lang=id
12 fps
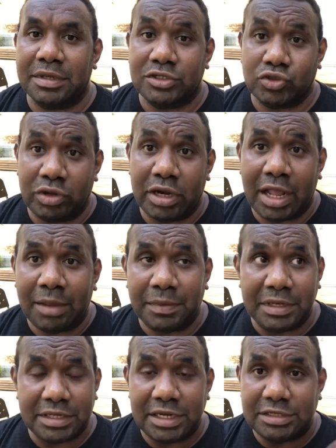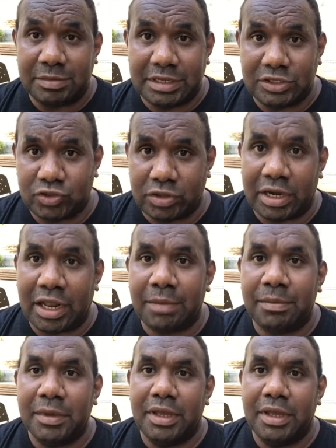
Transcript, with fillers: student hub ini saya di sebelahnya student hub